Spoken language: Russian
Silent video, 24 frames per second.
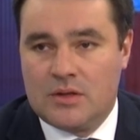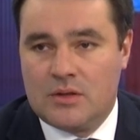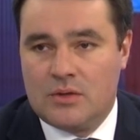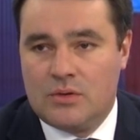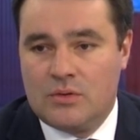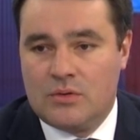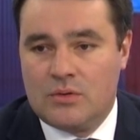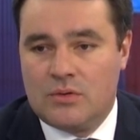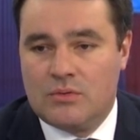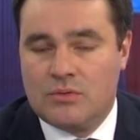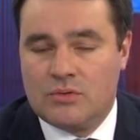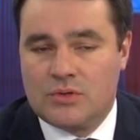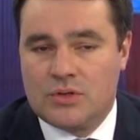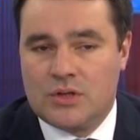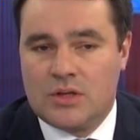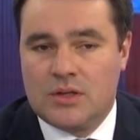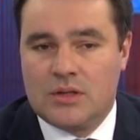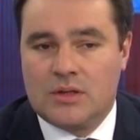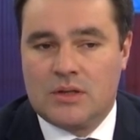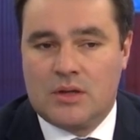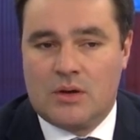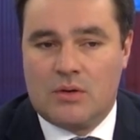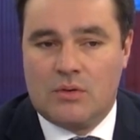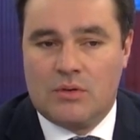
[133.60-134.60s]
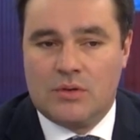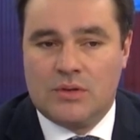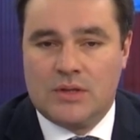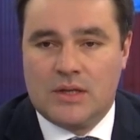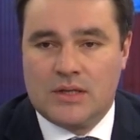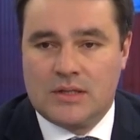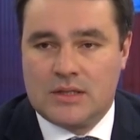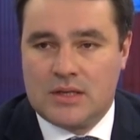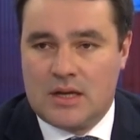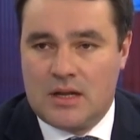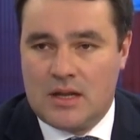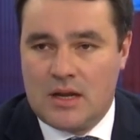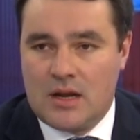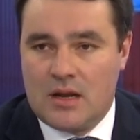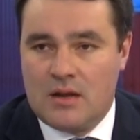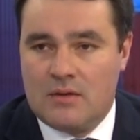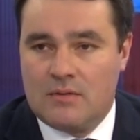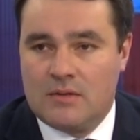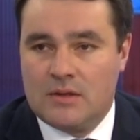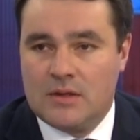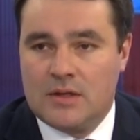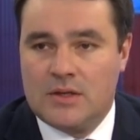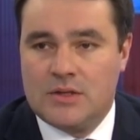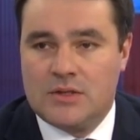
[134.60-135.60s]
до уже такой
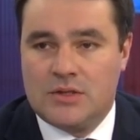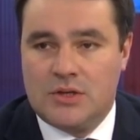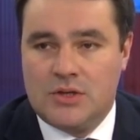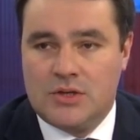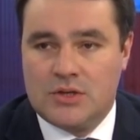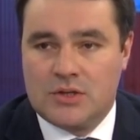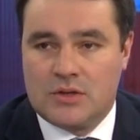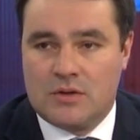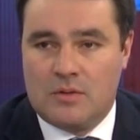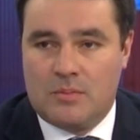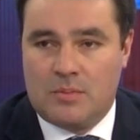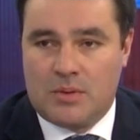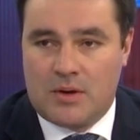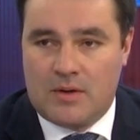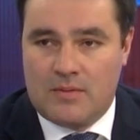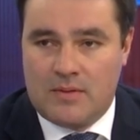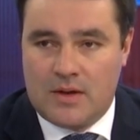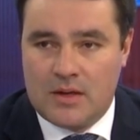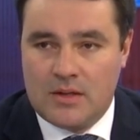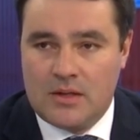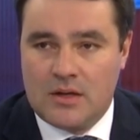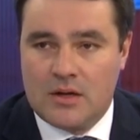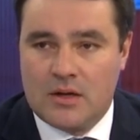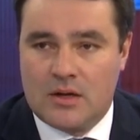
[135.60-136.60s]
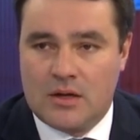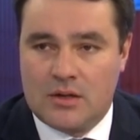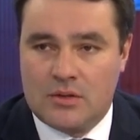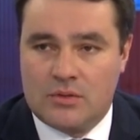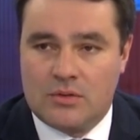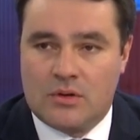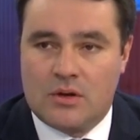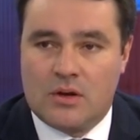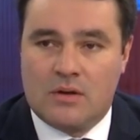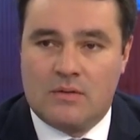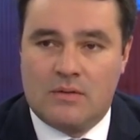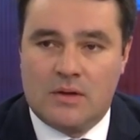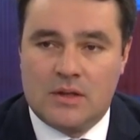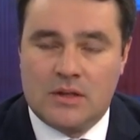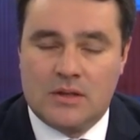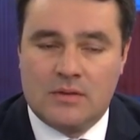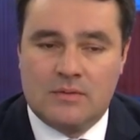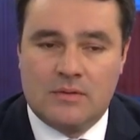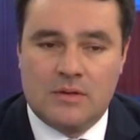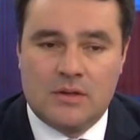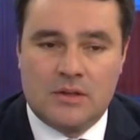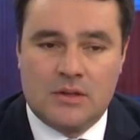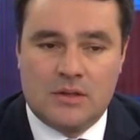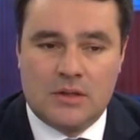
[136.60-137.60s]
национального логистического провайдера, который
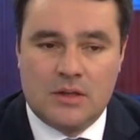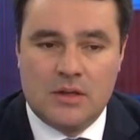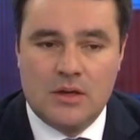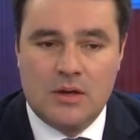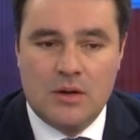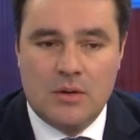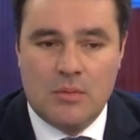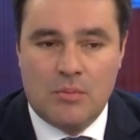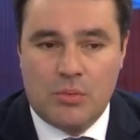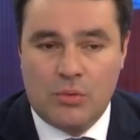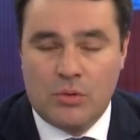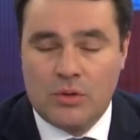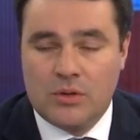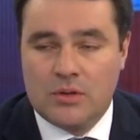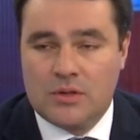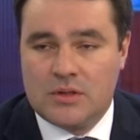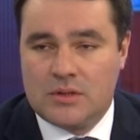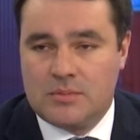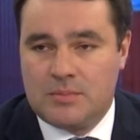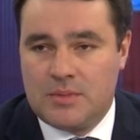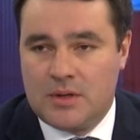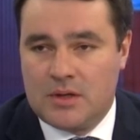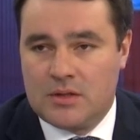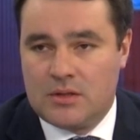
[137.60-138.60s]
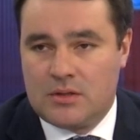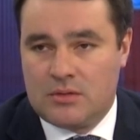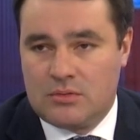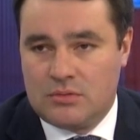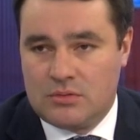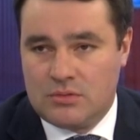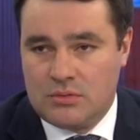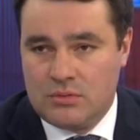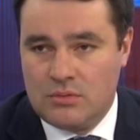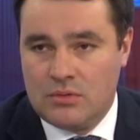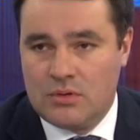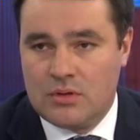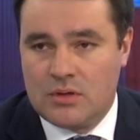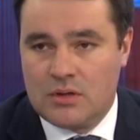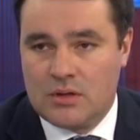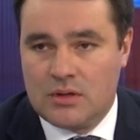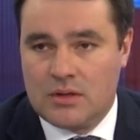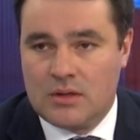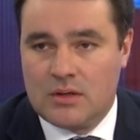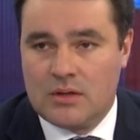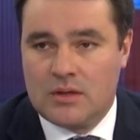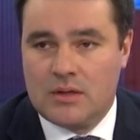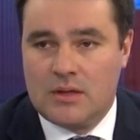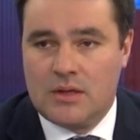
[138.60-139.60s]
охватывает полный спектр услуг
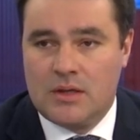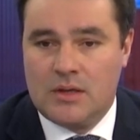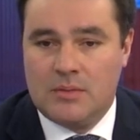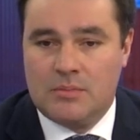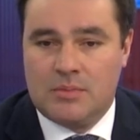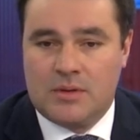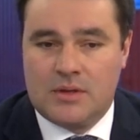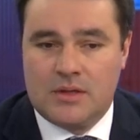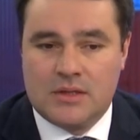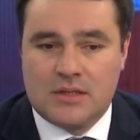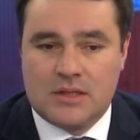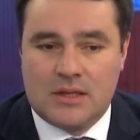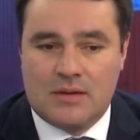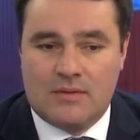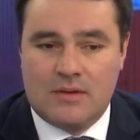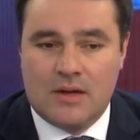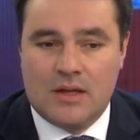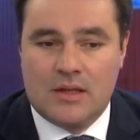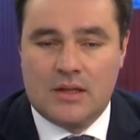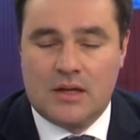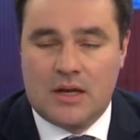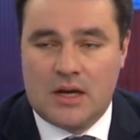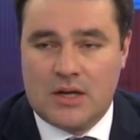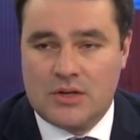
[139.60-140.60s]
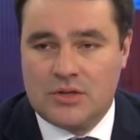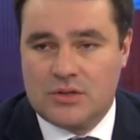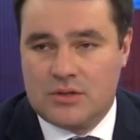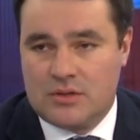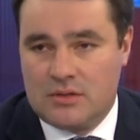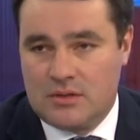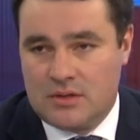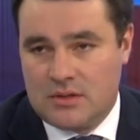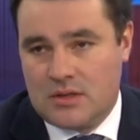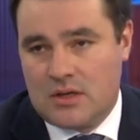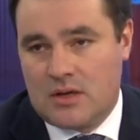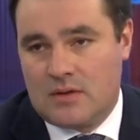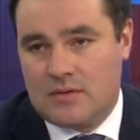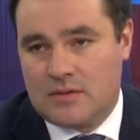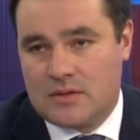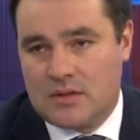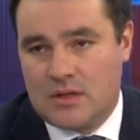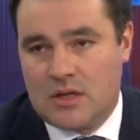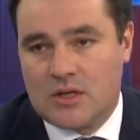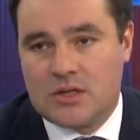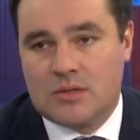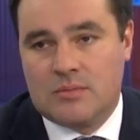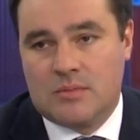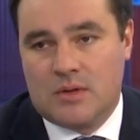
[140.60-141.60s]
э, и предоставляет качественный сервис
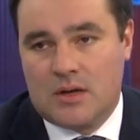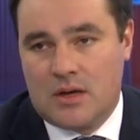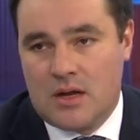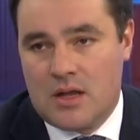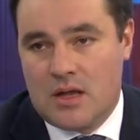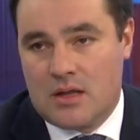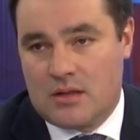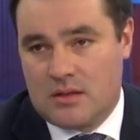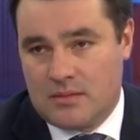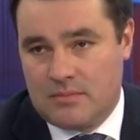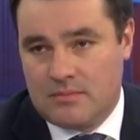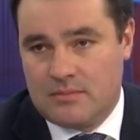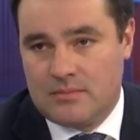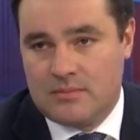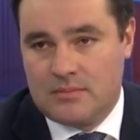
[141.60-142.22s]
нашим клиентам.